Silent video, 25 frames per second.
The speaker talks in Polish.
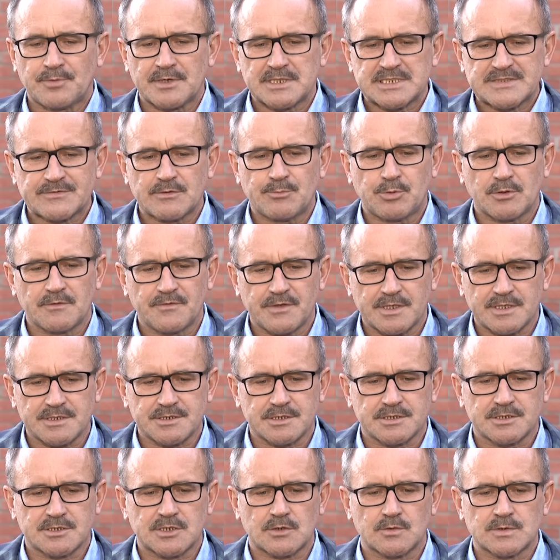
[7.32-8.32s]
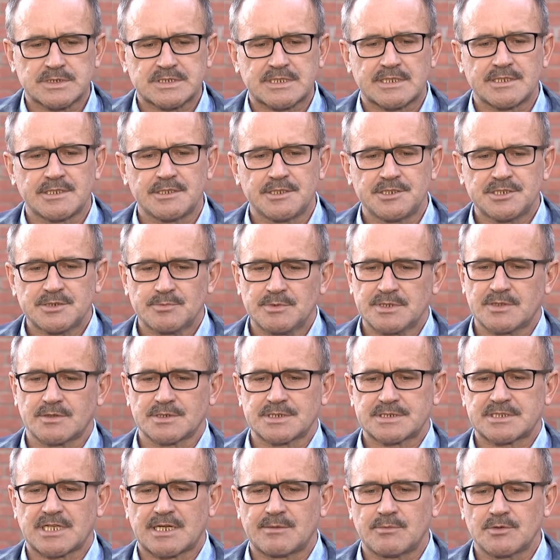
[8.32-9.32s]
Państwu powiedzieć, że ustaliliśmy
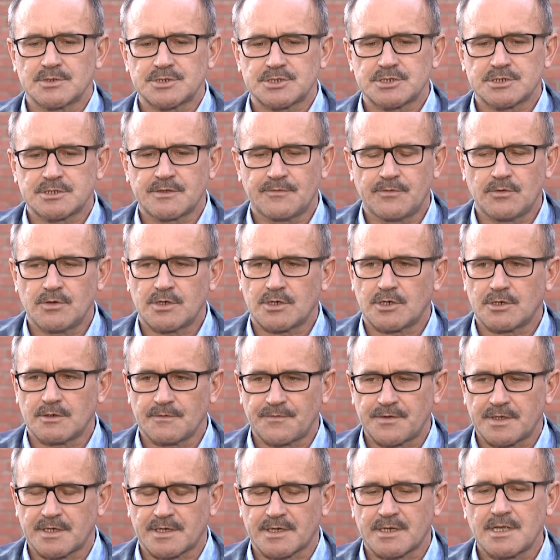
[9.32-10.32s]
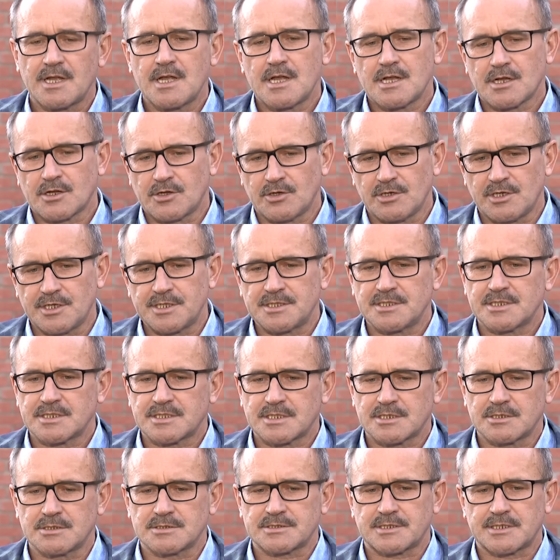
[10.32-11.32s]
tożsamość dwóch ofiar
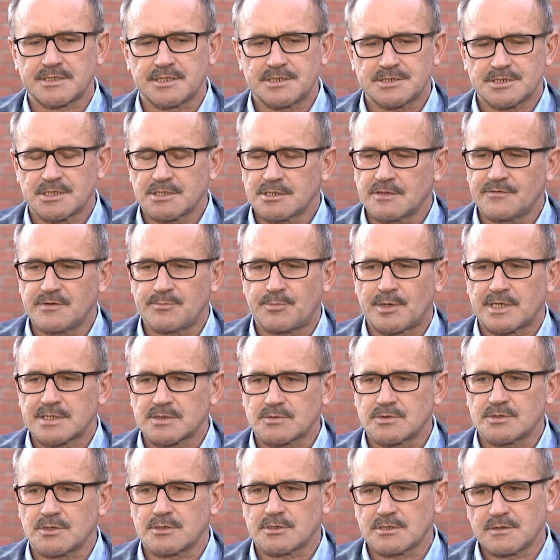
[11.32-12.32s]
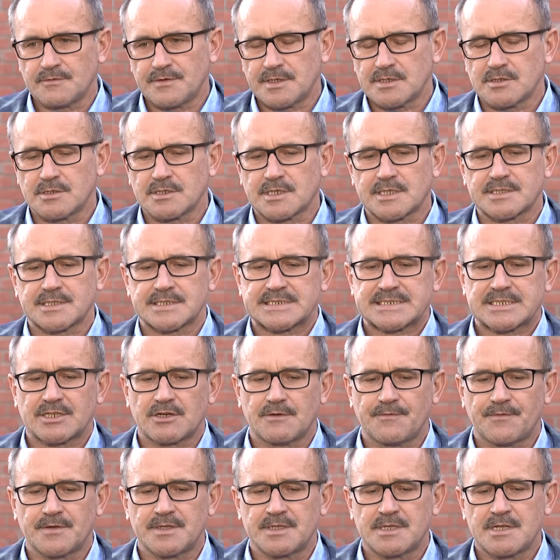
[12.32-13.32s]
kolejnych tego tragicznego wypadku drogowego,
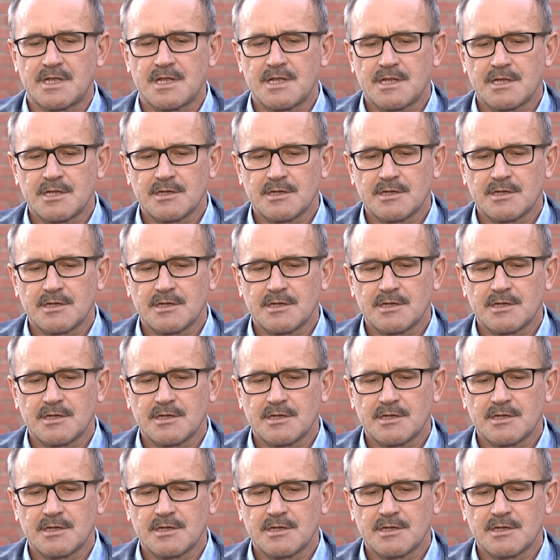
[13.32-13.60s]
katastrofy.